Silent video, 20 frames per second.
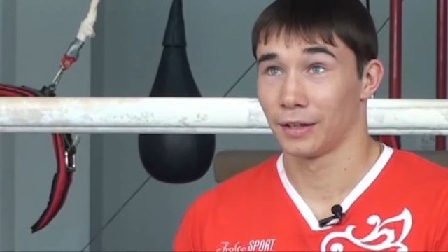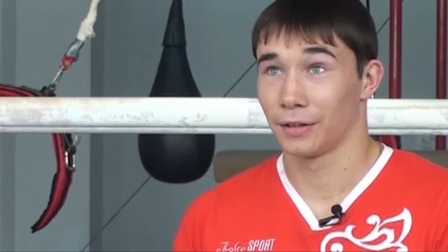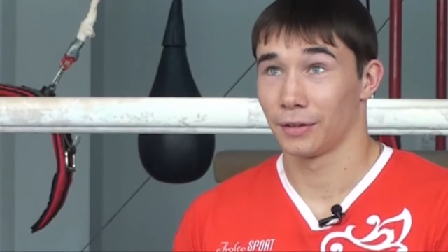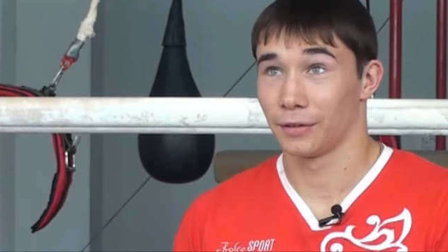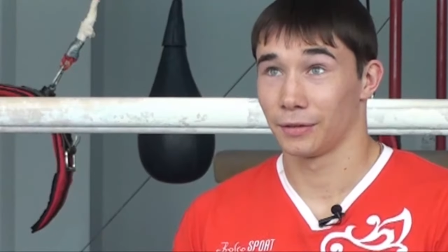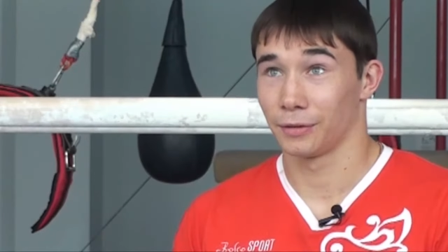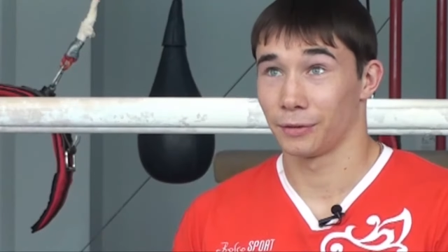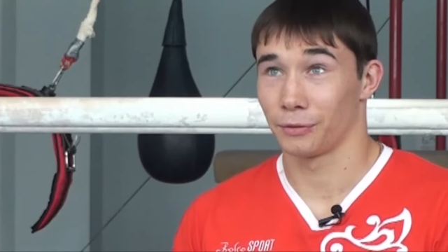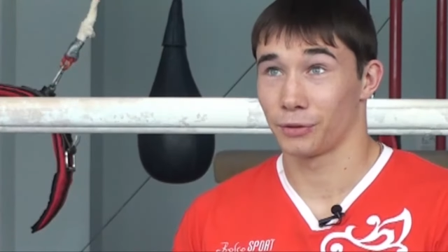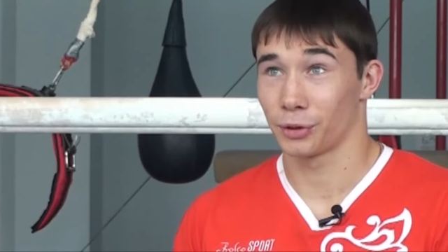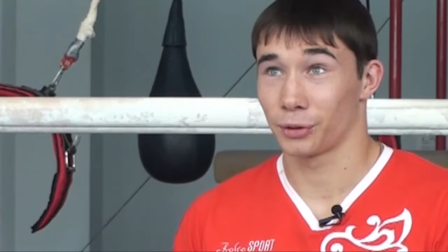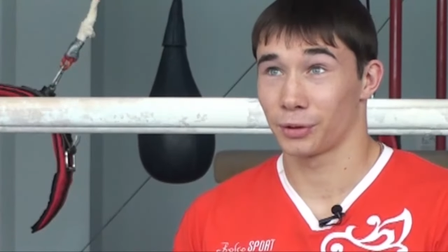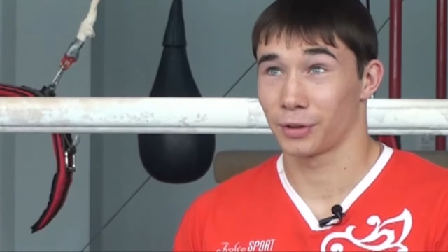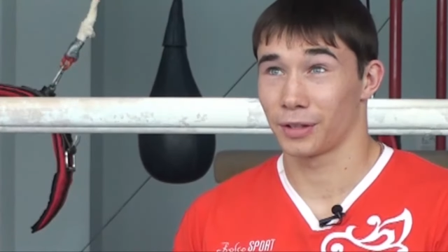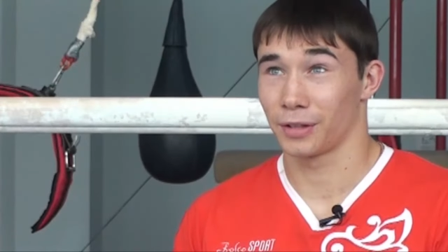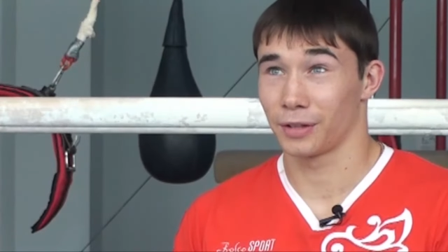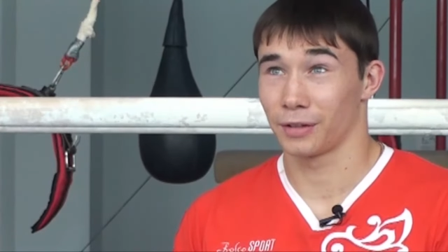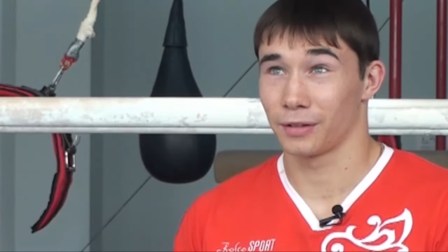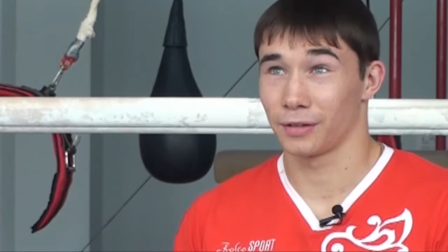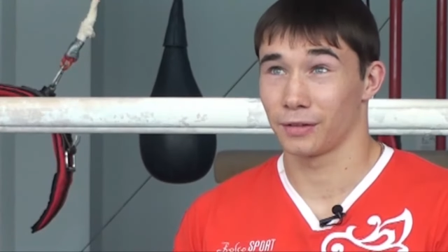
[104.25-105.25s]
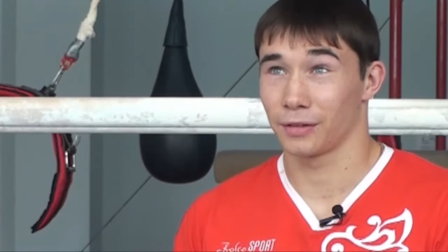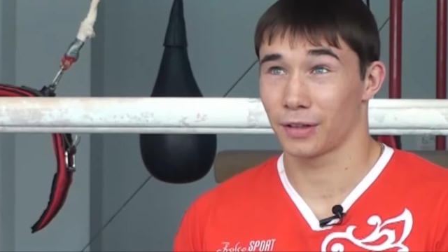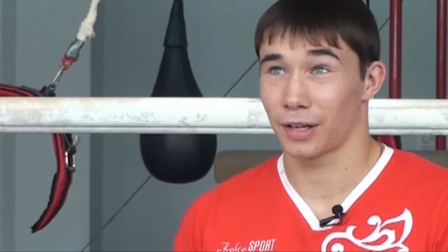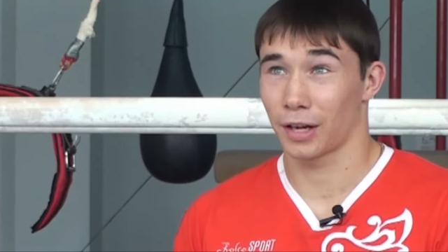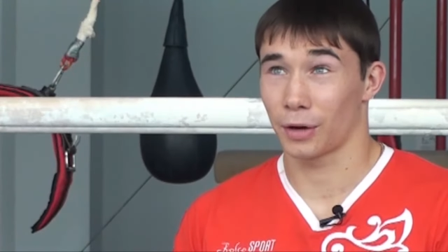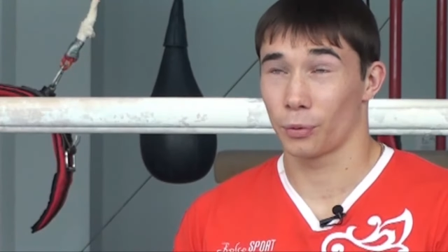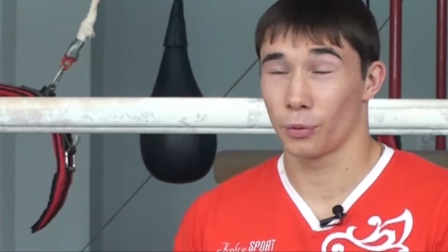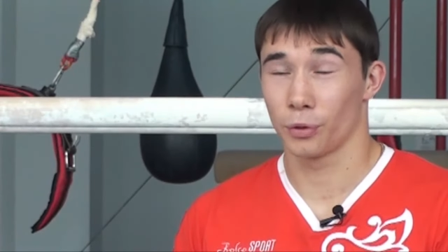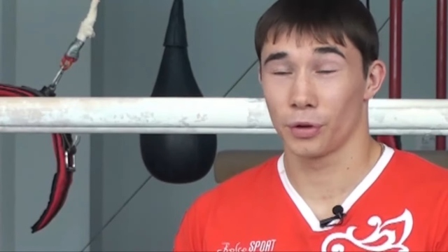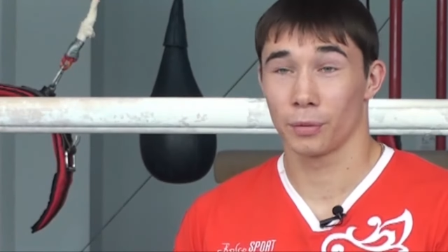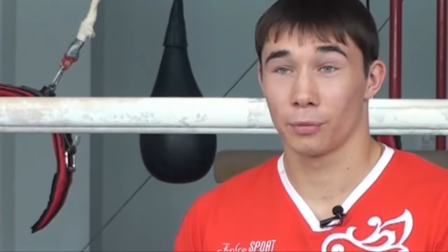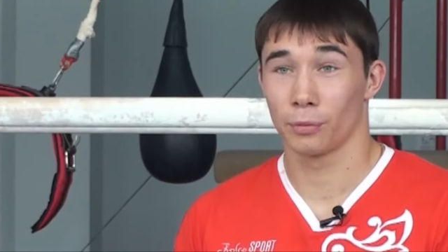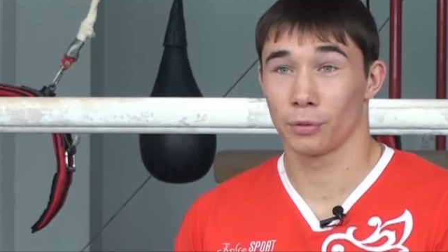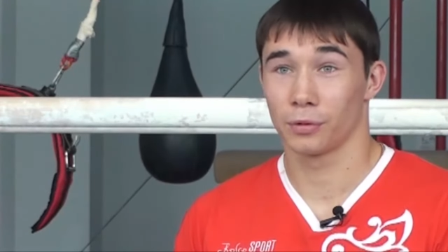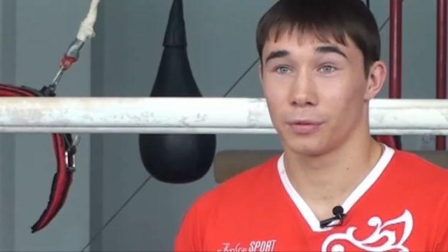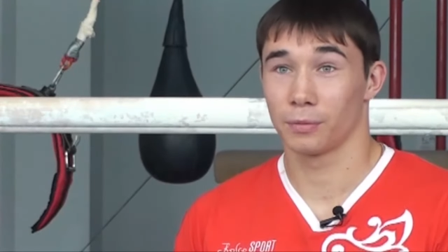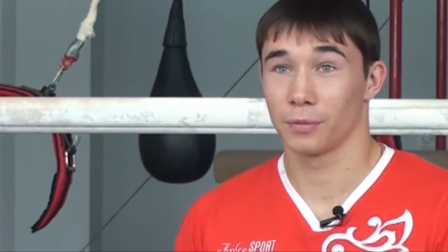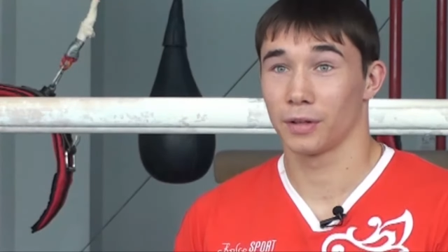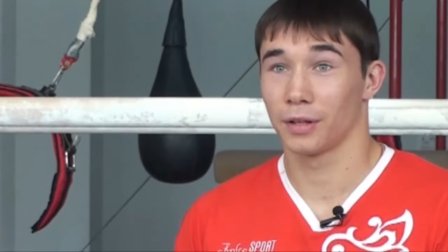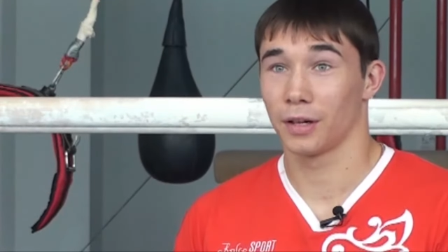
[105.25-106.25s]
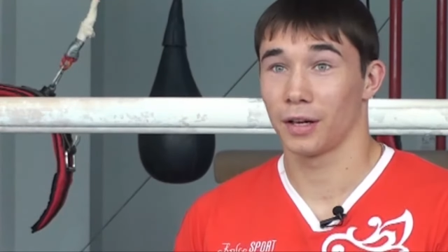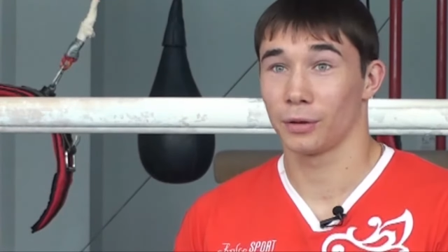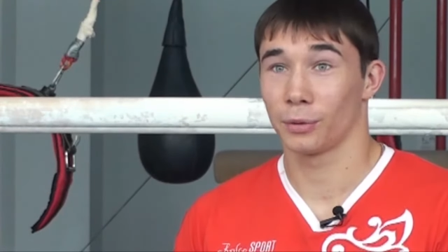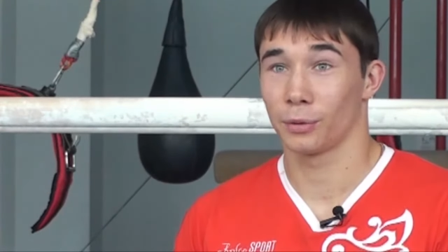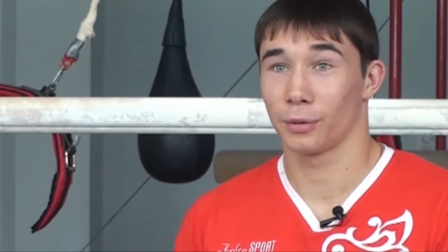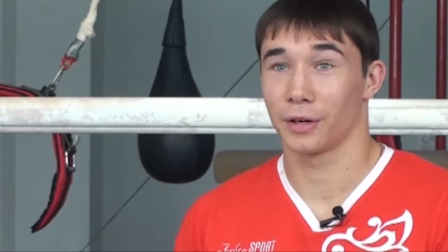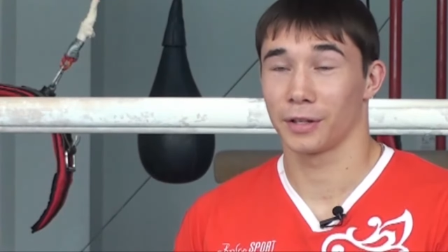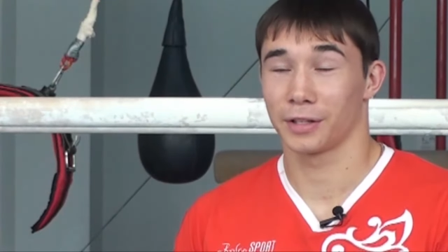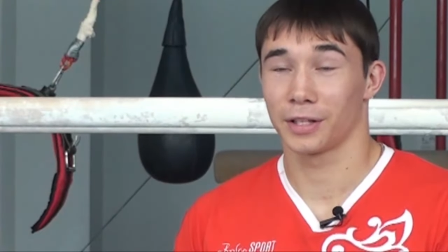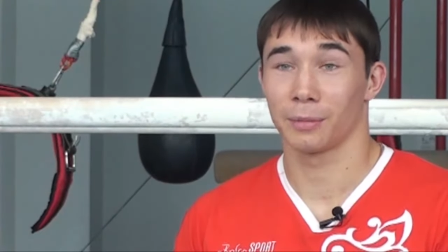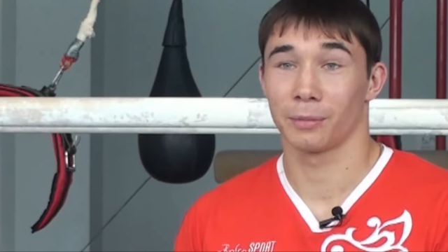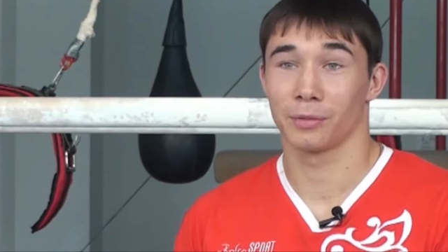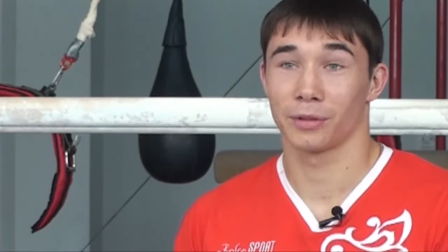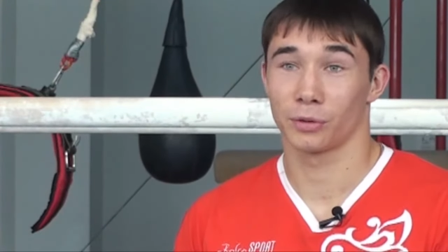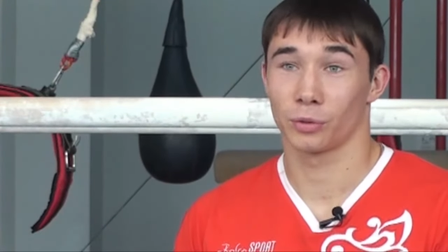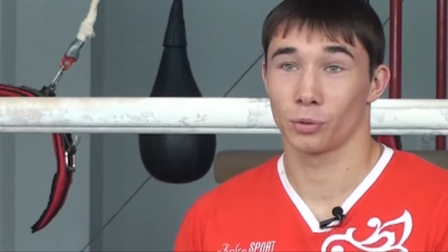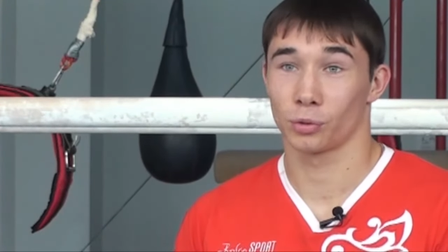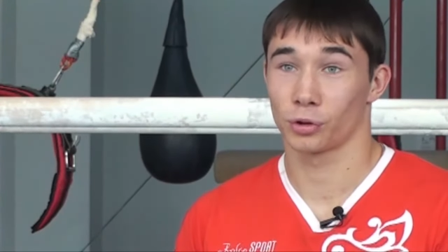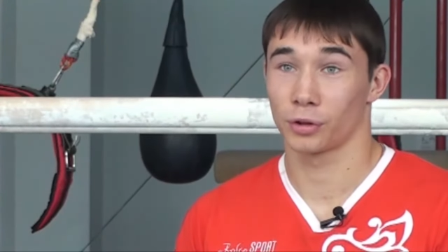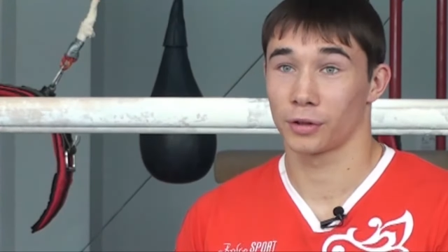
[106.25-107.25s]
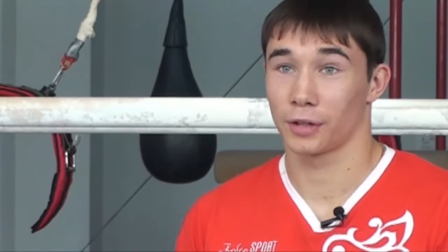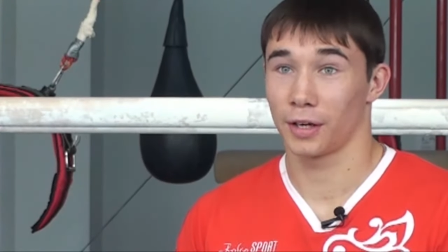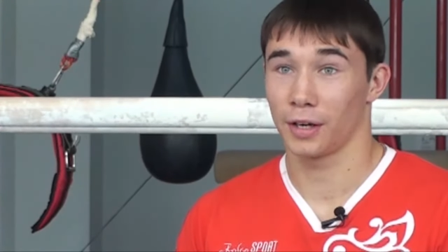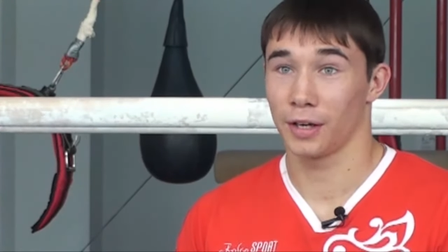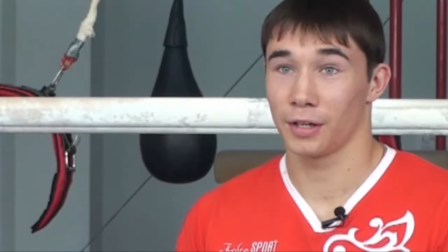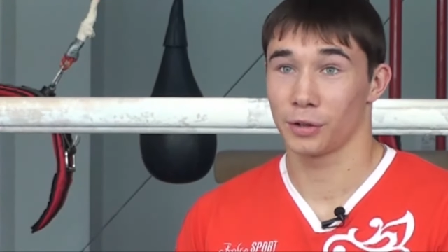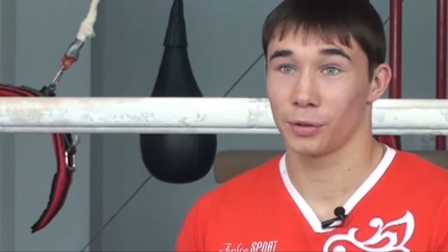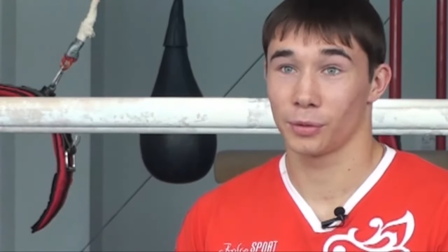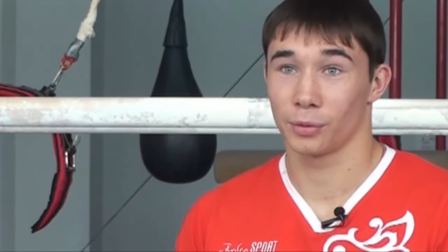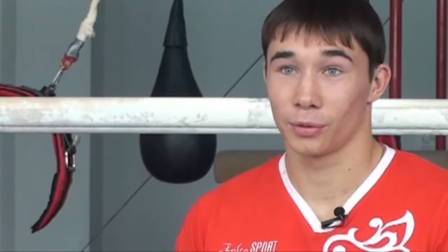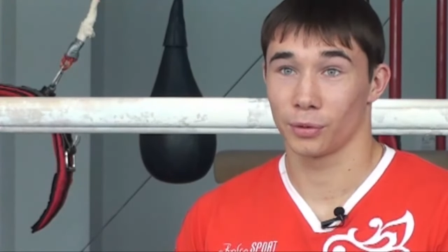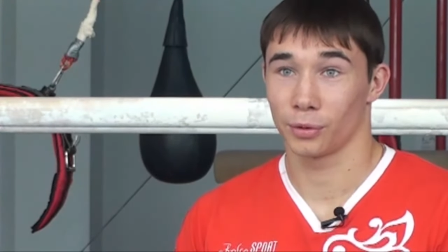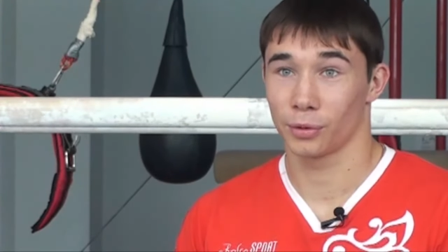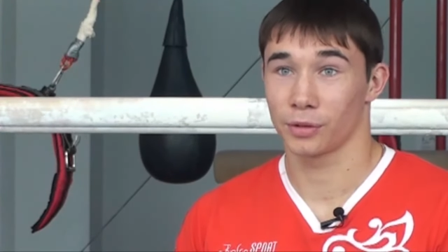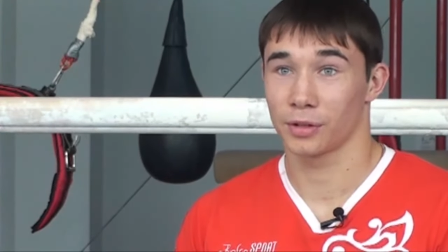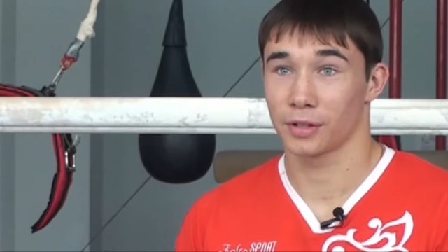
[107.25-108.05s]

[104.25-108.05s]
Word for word: Э, Все-таки какую-нибудь медальку, хотя бы ту же третью, но